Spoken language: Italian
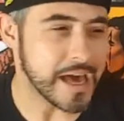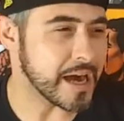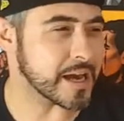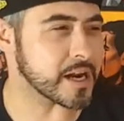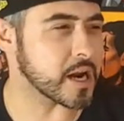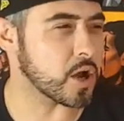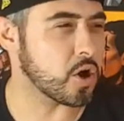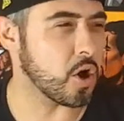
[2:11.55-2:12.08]

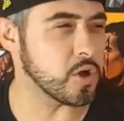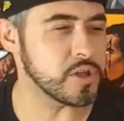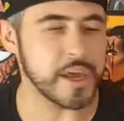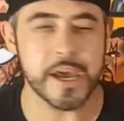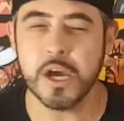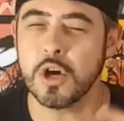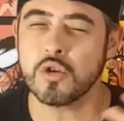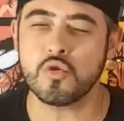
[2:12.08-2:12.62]

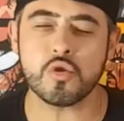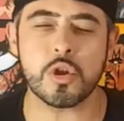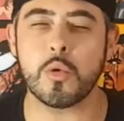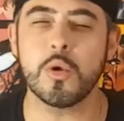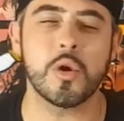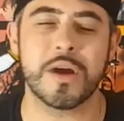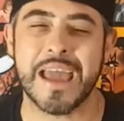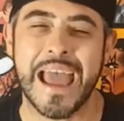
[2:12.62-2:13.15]
Raccoglie tutto
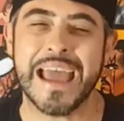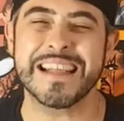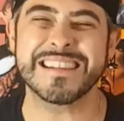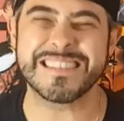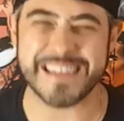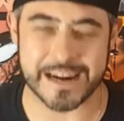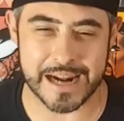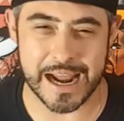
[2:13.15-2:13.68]
quello che è
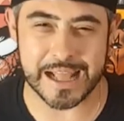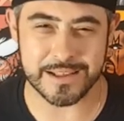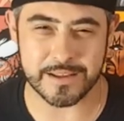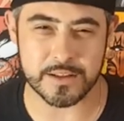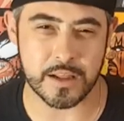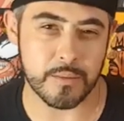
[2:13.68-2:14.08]
il trend